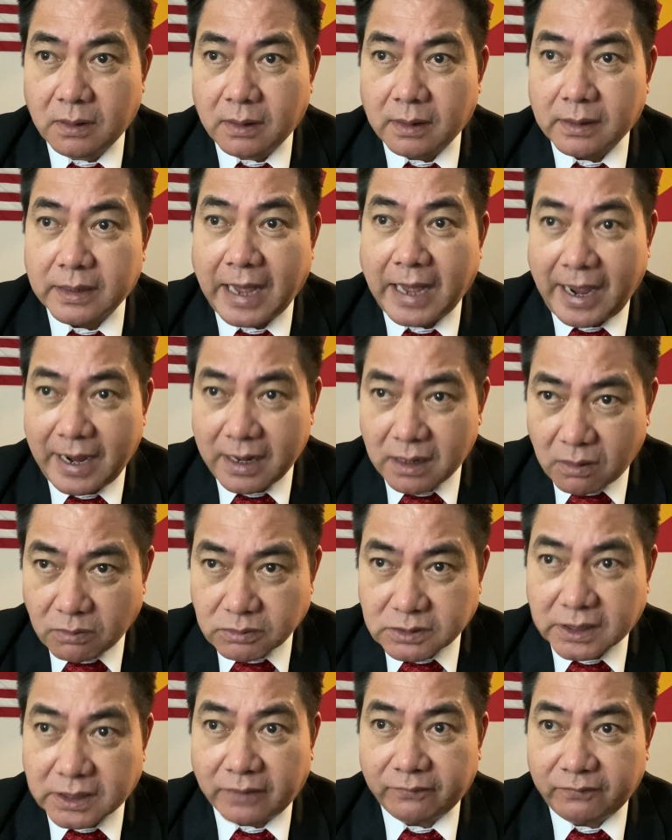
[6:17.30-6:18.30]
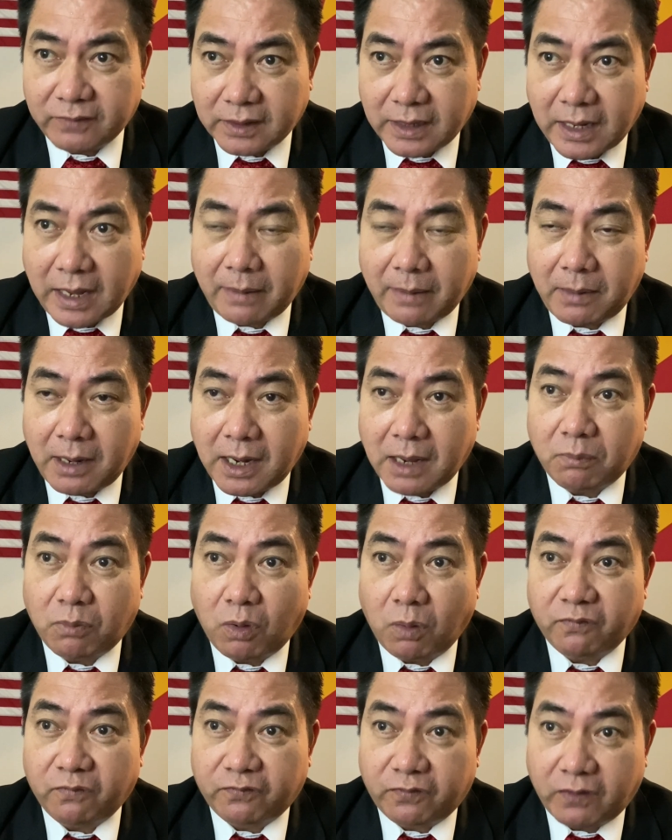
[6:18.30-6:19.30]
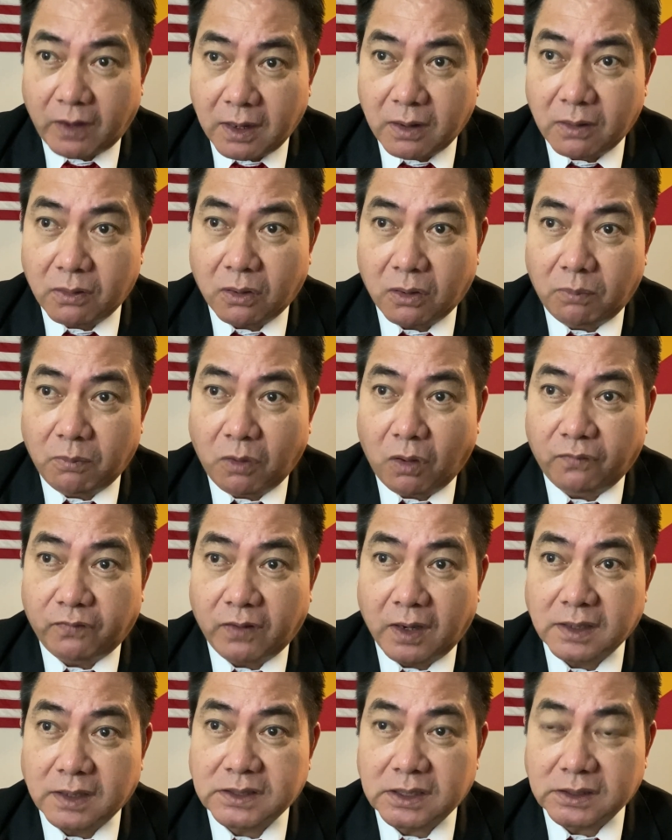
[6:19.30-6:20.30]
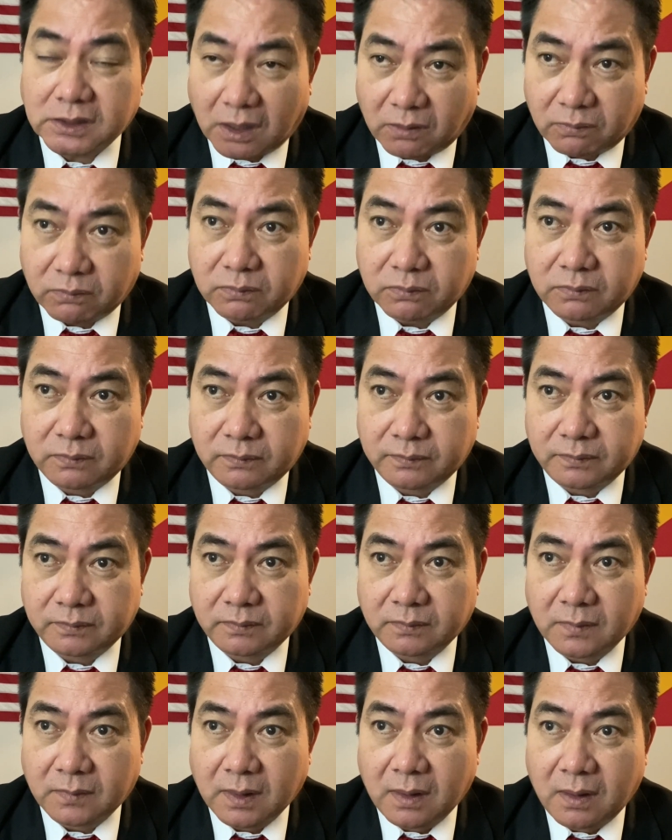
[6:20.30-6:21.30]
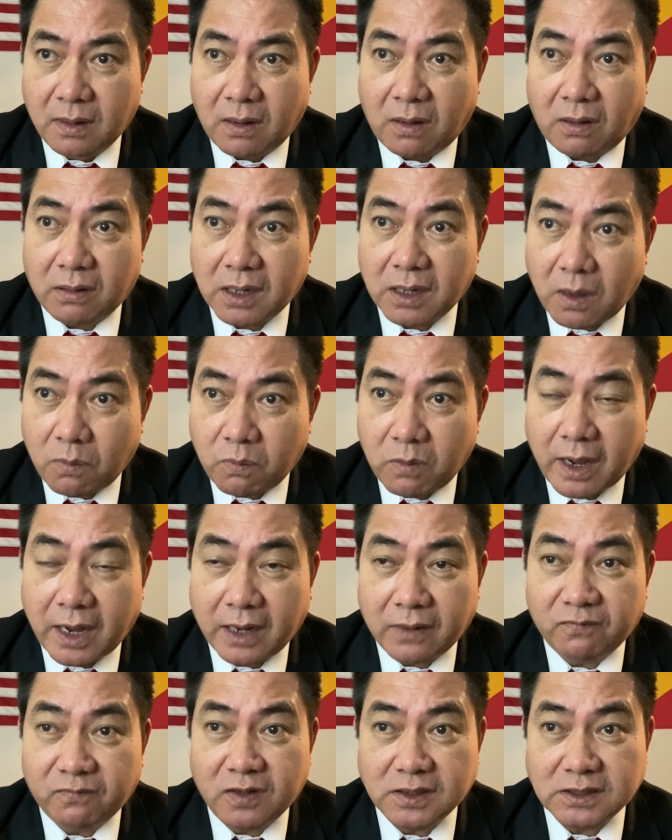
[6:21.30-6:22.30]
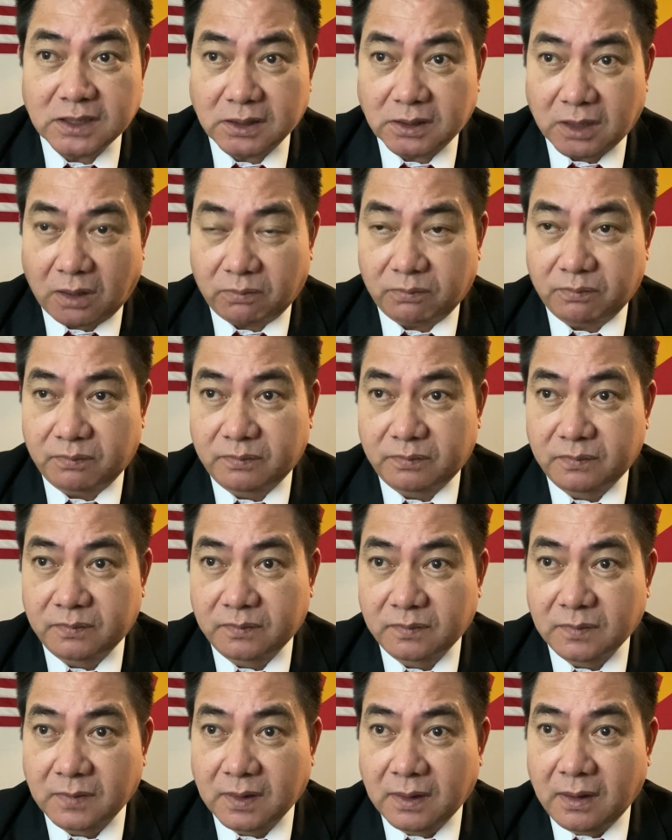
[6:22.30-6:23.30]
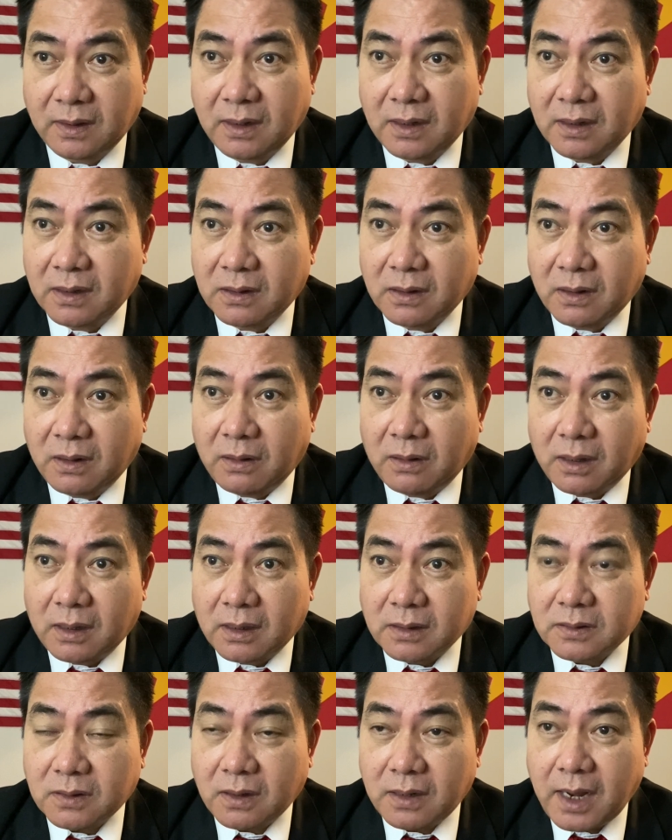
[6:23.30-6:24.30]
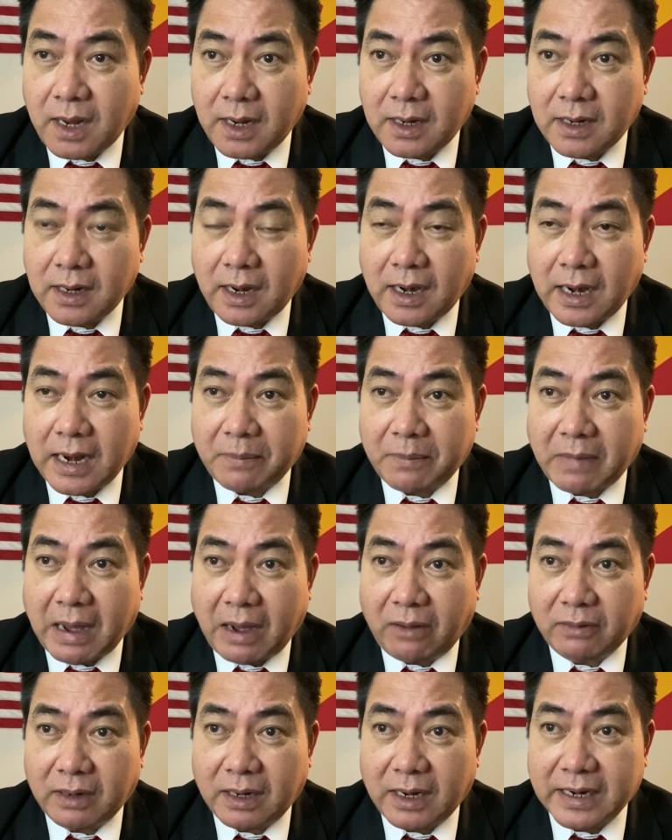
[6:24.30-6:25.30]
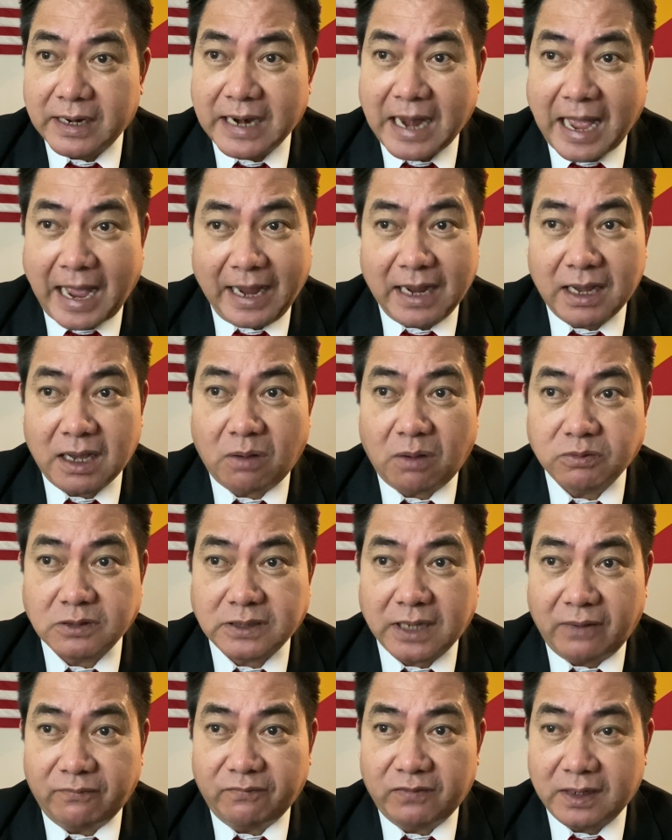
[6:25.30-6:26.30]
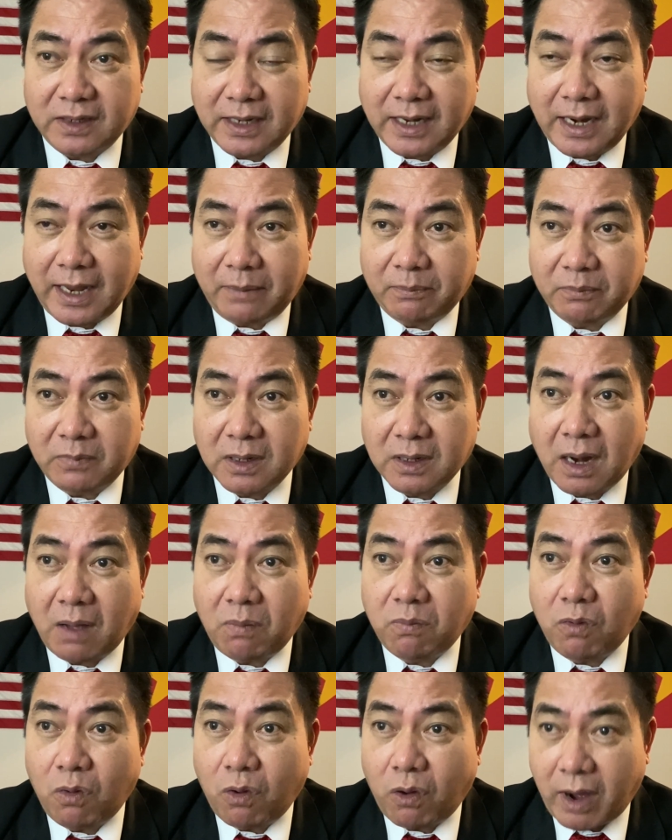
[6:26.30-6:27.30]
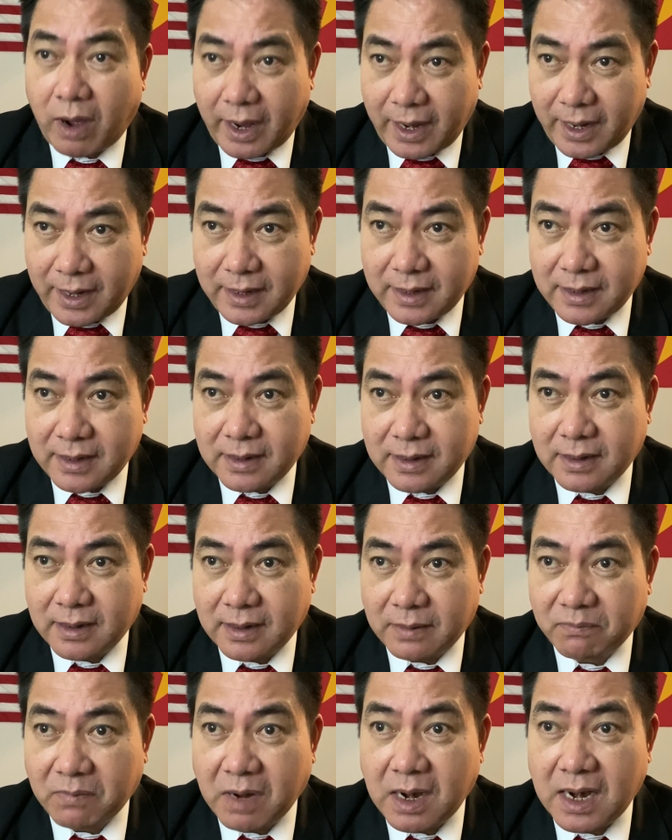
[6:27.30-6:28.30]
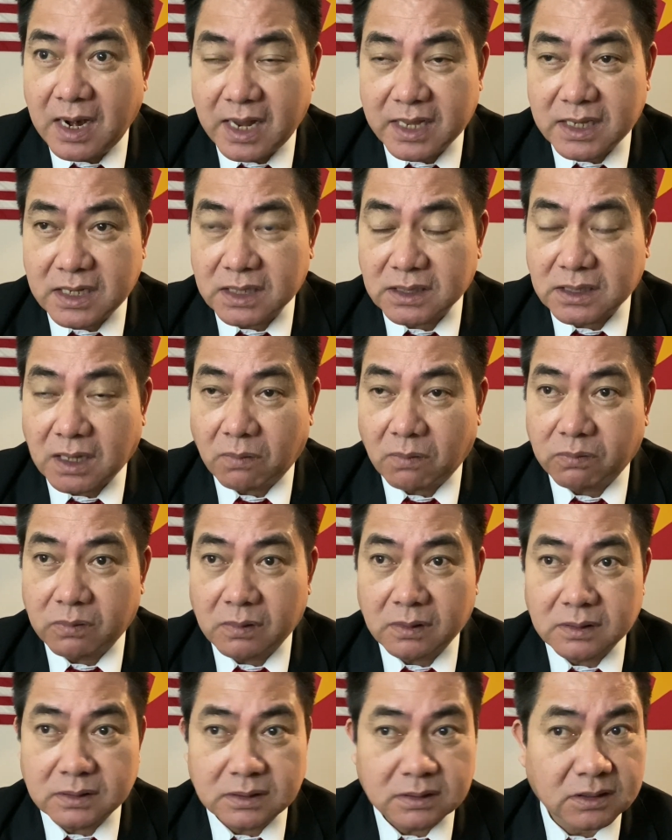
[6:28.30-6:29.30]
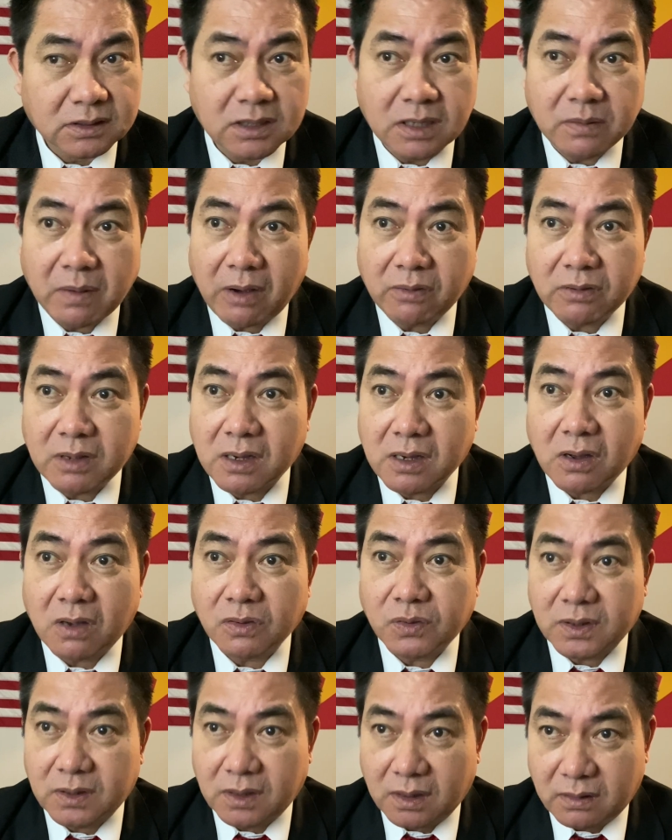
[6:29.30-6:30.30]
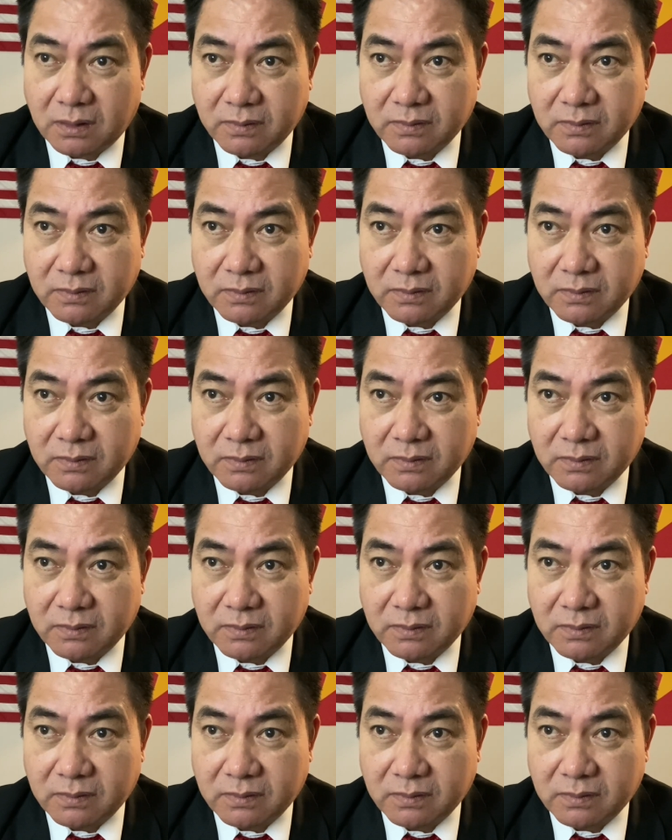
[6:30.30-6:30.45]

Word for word: Đảng Cộng sản Việt Nam là một phần của bộ phận dân tộc. Họ đồng hành với dân tộc cho nên là bảo rằng là đảng cộng sản việt nam đồng hóa mình là dân tộc chưa bao giờ có chuyện đó